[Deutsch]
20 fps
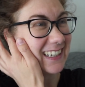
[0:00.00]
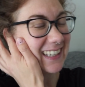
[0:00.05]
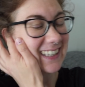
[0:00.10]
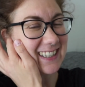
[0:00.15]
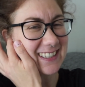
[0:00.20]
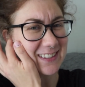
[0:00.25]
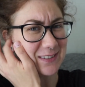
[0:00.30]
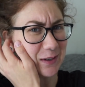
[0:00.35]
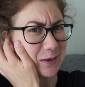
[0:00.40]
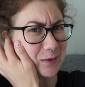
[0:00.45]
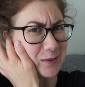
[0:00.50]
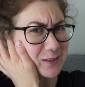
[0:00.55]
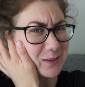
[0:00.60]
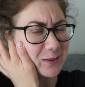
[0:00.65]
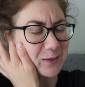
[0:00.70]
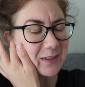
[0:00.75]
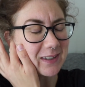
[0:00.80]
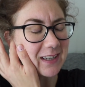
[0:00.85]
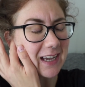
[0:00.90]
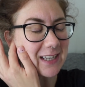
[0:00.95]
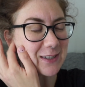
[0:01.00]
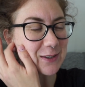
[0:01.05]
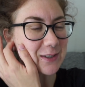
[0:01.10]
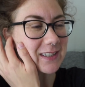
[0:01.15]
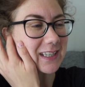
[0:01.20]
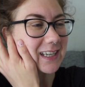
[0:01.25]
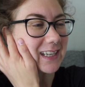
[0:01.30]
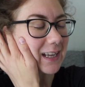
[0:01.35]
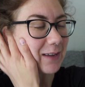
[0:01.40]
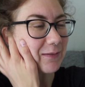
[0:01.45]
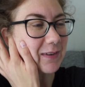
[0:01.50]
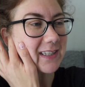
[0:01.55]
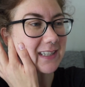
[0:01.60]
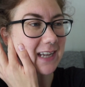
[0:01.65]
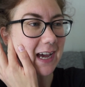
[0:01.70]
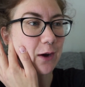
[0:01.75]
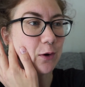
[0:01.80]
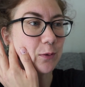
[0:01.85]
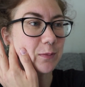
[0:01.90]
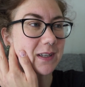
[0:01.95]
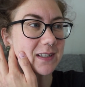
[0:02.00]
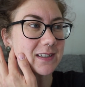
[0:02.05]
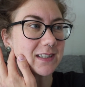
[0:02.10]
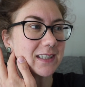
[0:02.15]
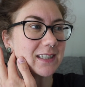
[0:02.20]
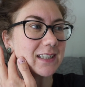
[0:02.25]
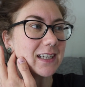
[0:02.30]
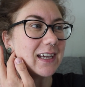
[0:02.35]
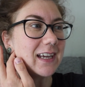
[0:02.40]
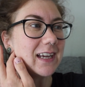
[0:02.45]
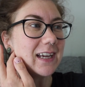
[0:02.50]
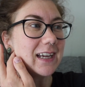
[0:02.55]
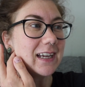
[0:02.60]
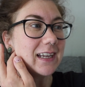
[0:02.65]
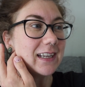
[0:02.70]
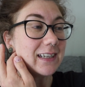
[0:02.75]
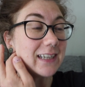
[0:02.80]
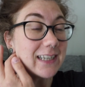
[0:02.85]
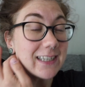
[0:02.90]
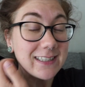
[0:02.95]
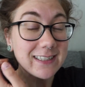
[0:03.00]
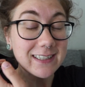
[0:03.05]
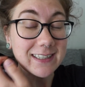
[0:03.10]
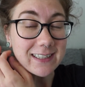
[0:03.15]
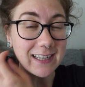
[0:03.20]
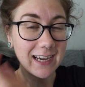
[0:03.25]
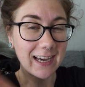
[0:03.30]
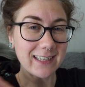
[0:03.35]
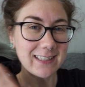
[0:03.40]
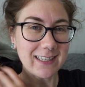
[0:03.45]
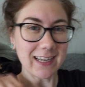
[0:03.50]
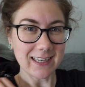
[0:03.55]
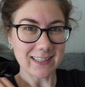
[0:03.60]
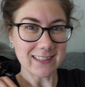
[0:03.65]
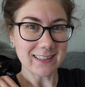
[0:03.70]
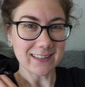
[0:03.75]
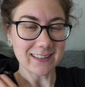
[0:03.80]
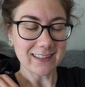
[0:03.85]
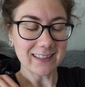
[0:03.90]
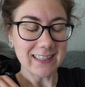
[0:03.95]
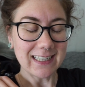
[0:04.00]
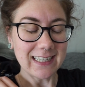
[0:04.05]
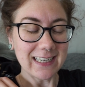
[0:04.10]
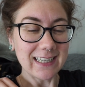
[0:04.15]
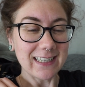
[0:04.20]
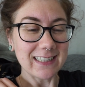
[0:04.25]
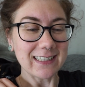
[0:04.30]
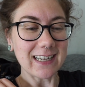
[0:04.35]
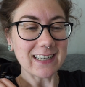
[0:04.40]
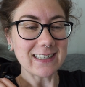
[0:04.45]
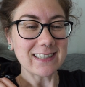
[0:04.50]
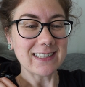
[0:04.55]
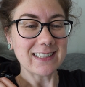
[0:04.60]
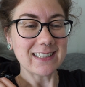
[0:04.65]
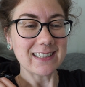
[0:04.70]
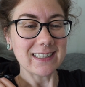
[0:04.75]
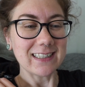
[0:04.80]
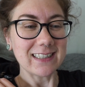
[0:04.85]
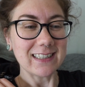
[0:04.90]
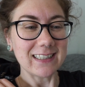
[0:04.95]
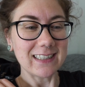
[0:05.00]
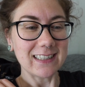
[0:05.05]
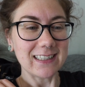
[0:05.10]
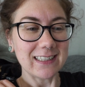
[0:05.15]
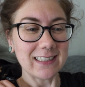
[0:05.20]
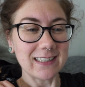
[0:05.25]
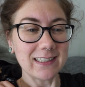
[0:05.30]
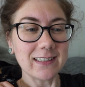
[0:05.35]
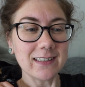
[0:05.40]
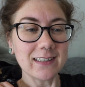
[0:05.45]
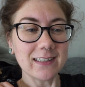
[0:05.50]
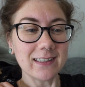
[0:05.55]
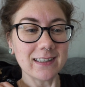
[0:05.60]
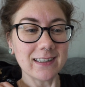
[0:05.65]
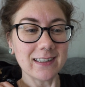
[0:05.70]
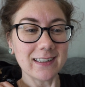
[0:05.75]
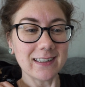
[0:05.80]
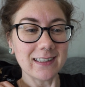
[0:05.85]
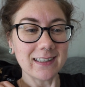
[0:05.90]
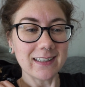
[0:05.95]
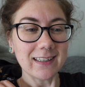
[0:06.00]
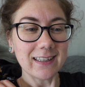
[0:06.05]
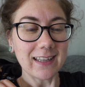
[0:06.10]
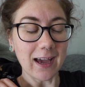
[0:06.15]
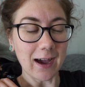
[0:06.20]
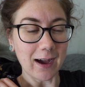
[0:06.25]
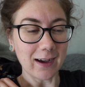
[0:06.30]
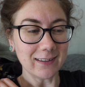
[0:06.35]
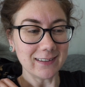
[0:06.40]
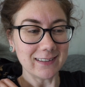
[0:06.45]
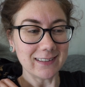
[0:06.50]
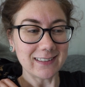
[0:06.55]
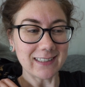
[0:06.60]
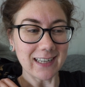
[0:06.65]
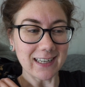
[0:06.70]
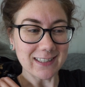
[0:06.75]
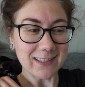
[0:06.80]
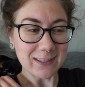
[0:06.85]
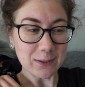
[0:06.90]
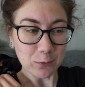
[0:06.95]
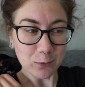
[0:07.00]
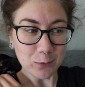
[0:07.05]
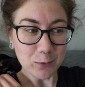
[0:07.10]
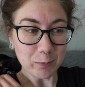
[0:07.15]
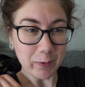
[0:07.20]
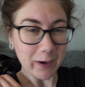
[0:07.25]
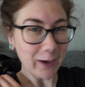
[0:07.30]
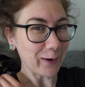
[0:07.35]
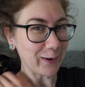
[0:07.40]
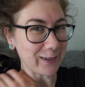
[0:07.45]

ich das so ausdrücken? Also es geht einfach darum, dass ich nicht gedacht hätte, dass ja, das so gut bei